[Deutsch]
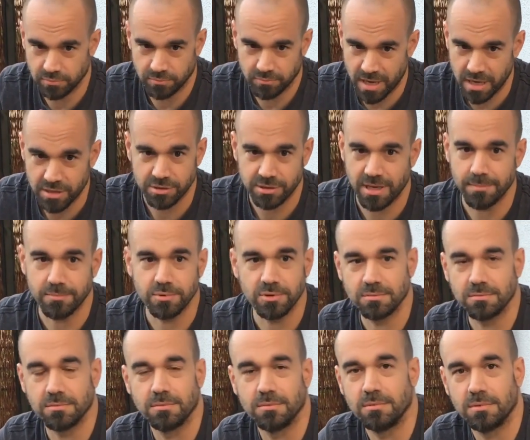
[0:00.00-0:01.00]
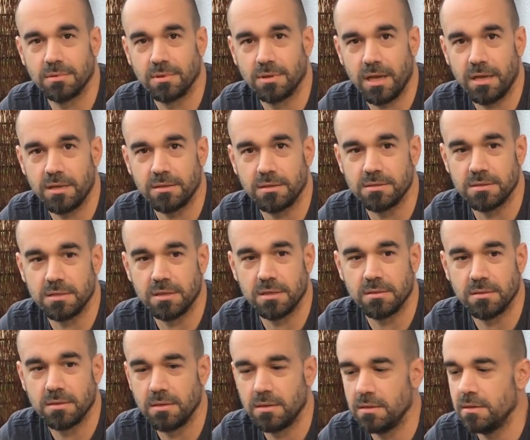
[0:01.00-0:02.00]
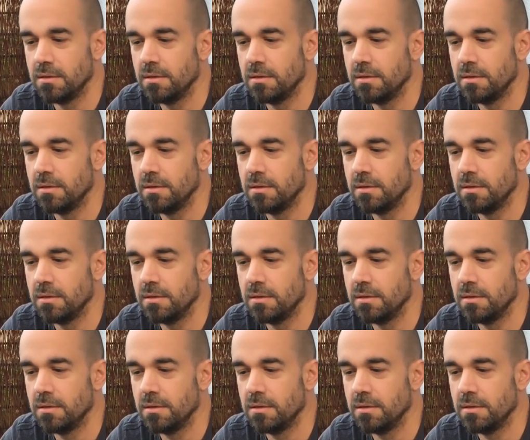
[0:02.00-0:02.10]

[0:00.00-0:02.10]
maßstabsgerecht gesehen,